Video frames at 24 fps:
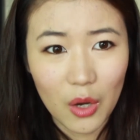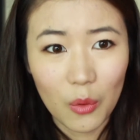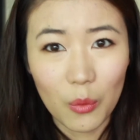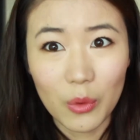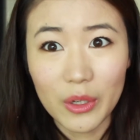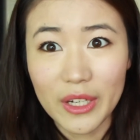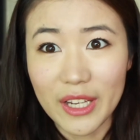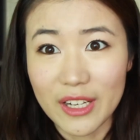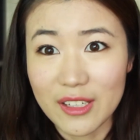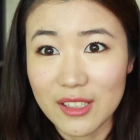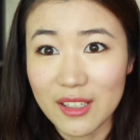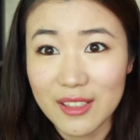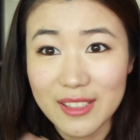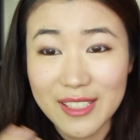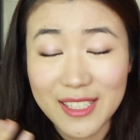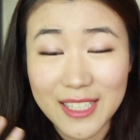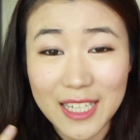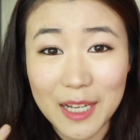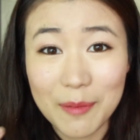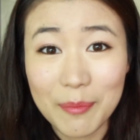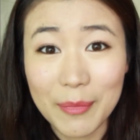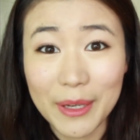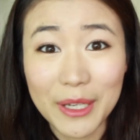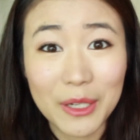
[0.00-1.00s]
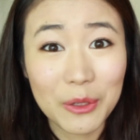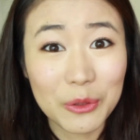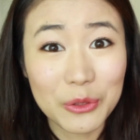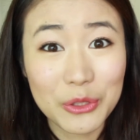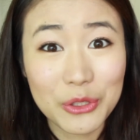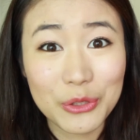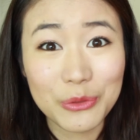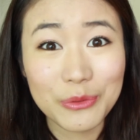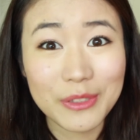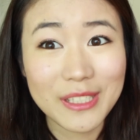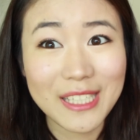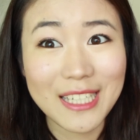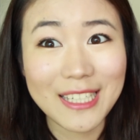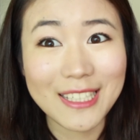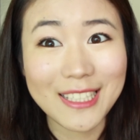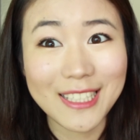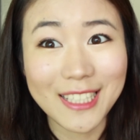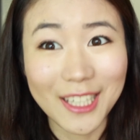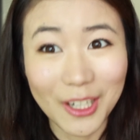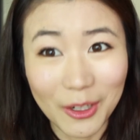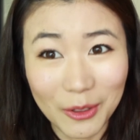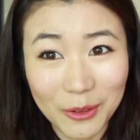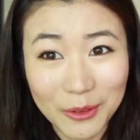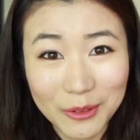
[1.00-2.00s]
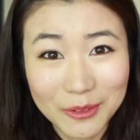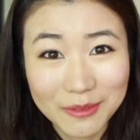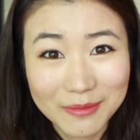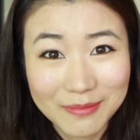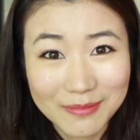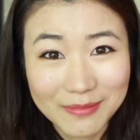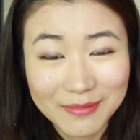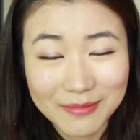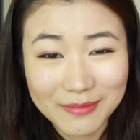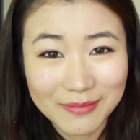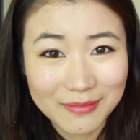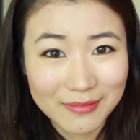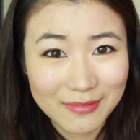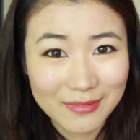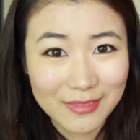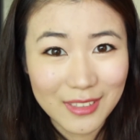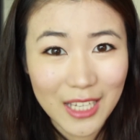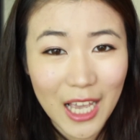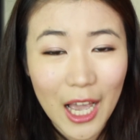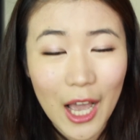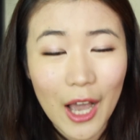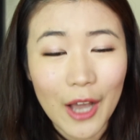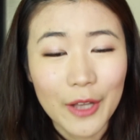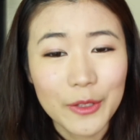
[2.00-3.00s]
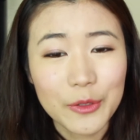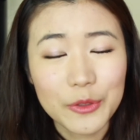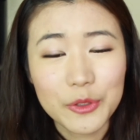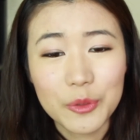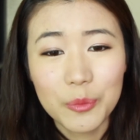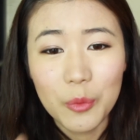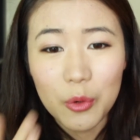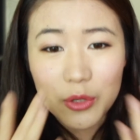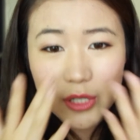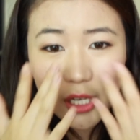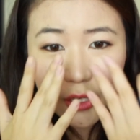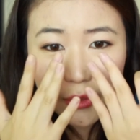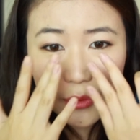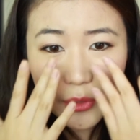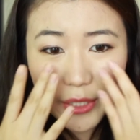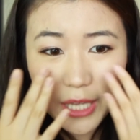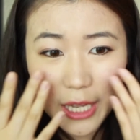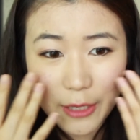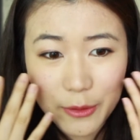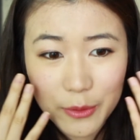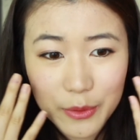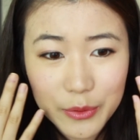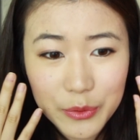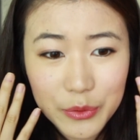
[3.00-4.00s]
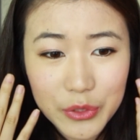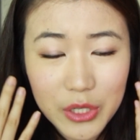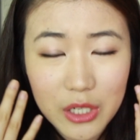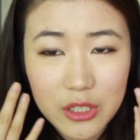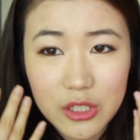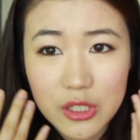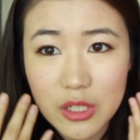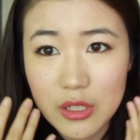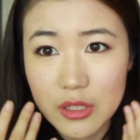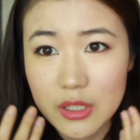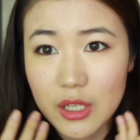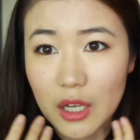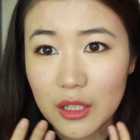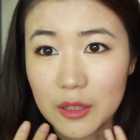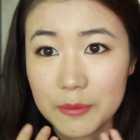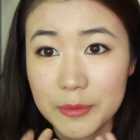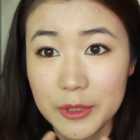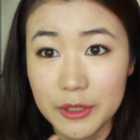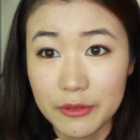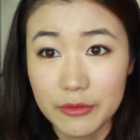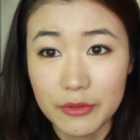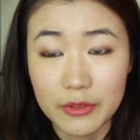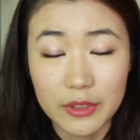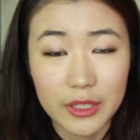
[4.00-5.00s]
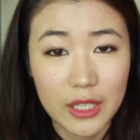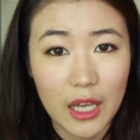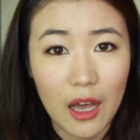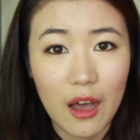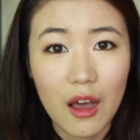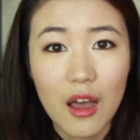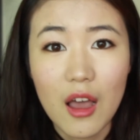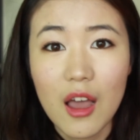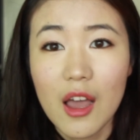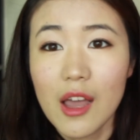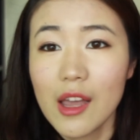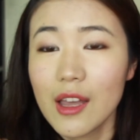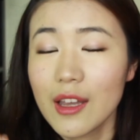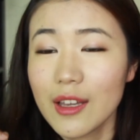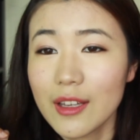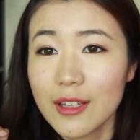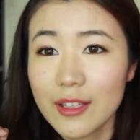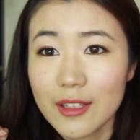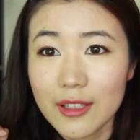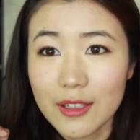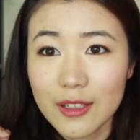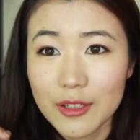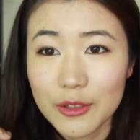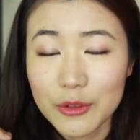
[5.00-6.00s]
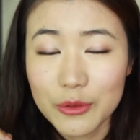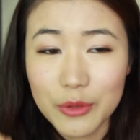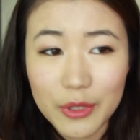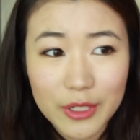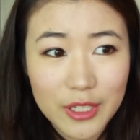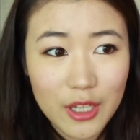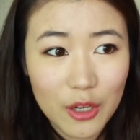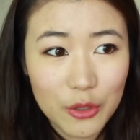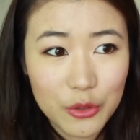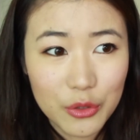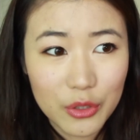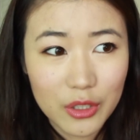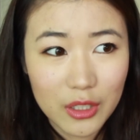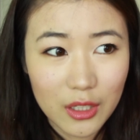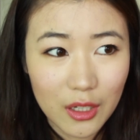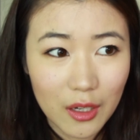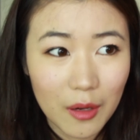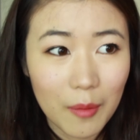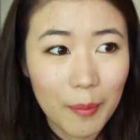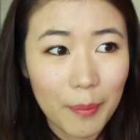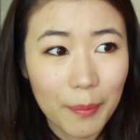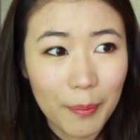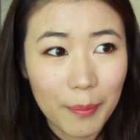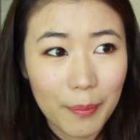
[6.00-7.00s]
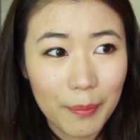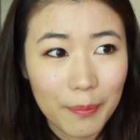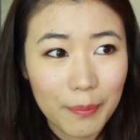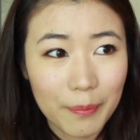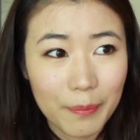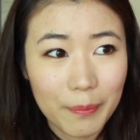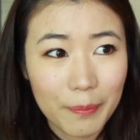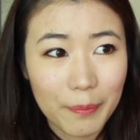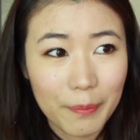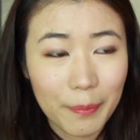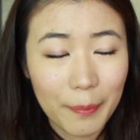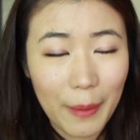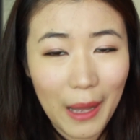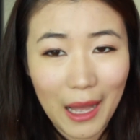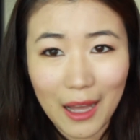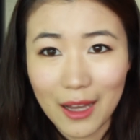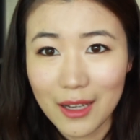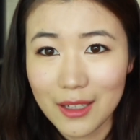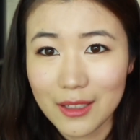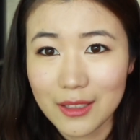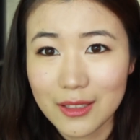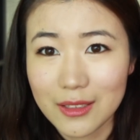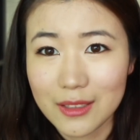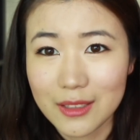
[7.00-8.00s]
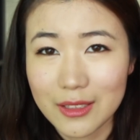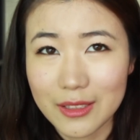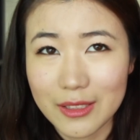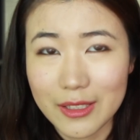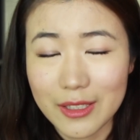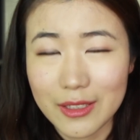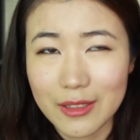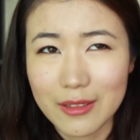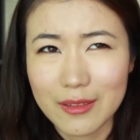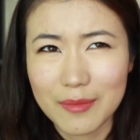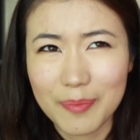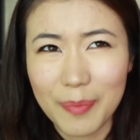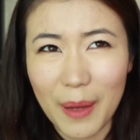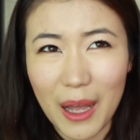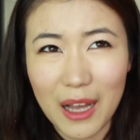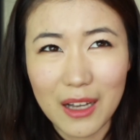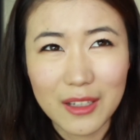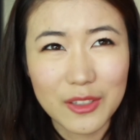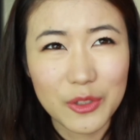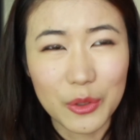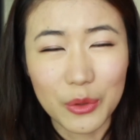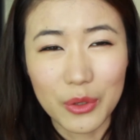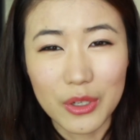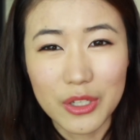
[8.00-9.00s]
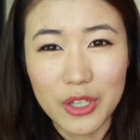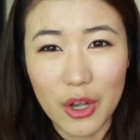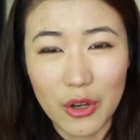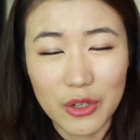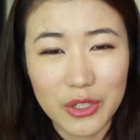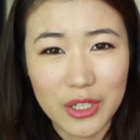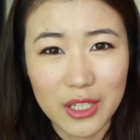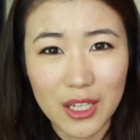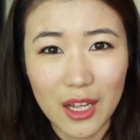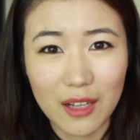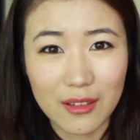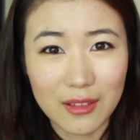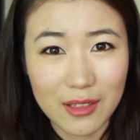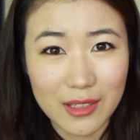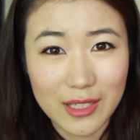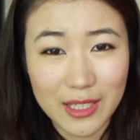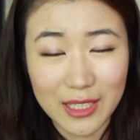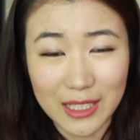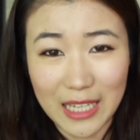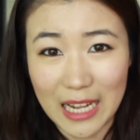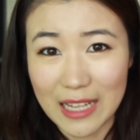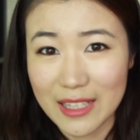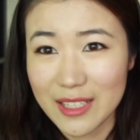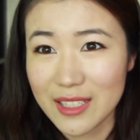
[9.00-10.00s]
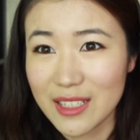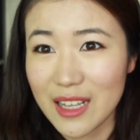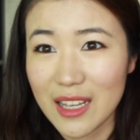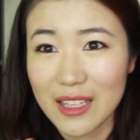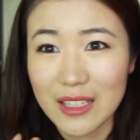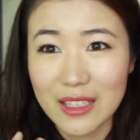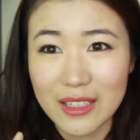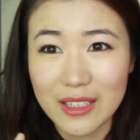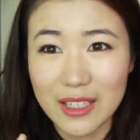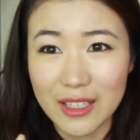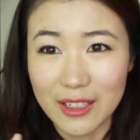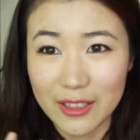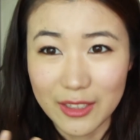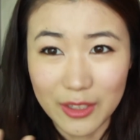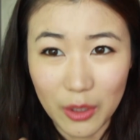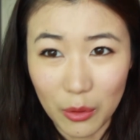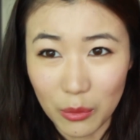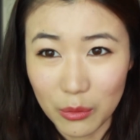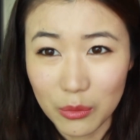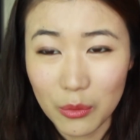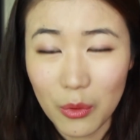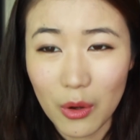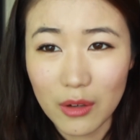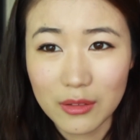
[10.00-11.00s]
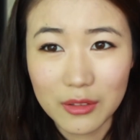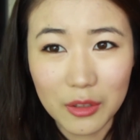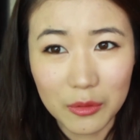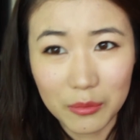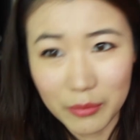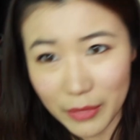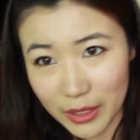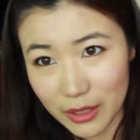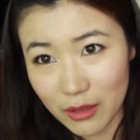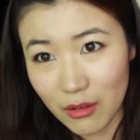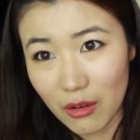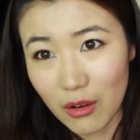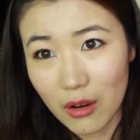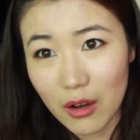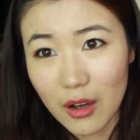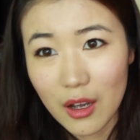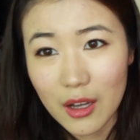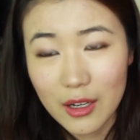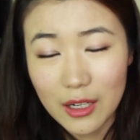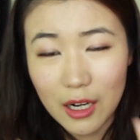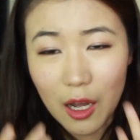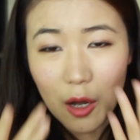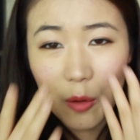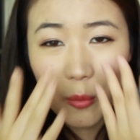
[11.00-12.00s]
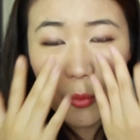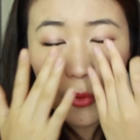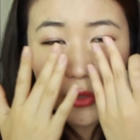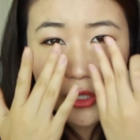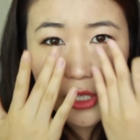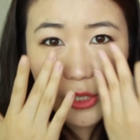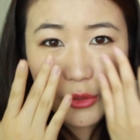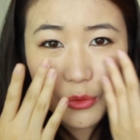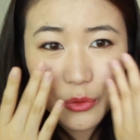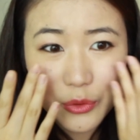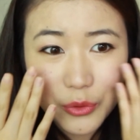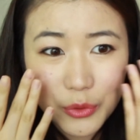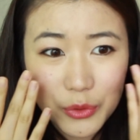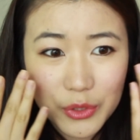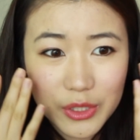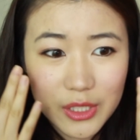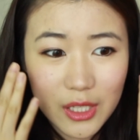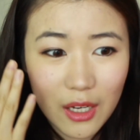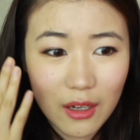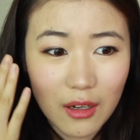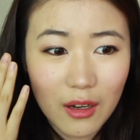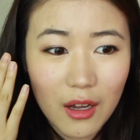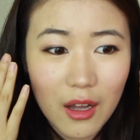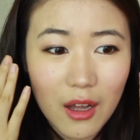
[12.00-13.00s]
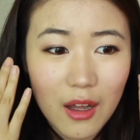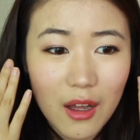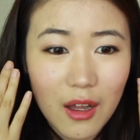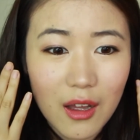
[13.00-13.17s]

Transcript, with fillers: 我脸上竟然没有出现油，就是摸上去感觉就像正常的皮肤一样。睡觉睡了八个八九个小时的样子，起来竟然一点油光都没有，然后摸上去就是像